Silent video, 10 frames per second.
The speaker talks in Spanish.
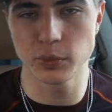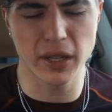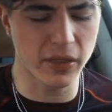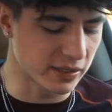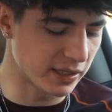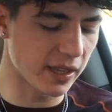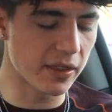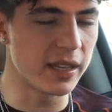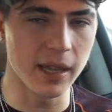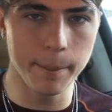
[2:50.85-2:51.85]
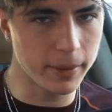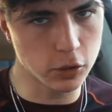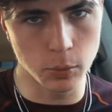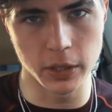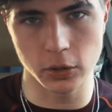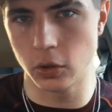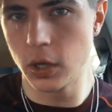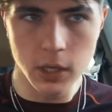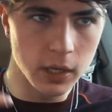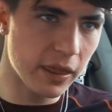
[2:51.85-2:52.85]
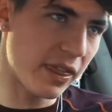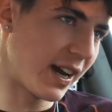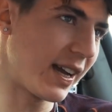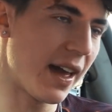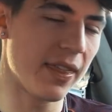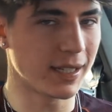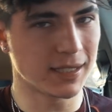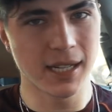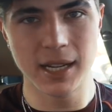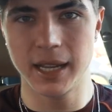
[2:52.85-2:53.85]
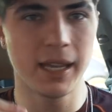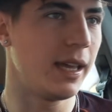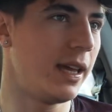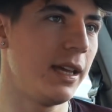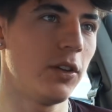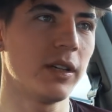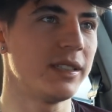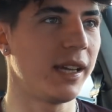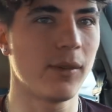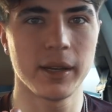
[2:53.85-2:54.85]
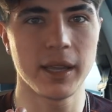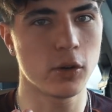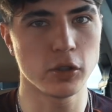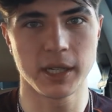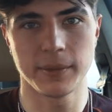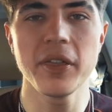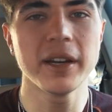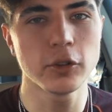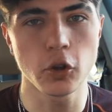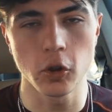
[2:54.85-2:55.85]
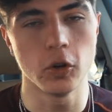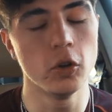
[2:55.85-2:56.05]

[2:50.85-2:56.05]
Puedes hacer sentadilla, peso muerto, zancadas, eh, yo que sé, cualquier cosa. Puedo hacer todo.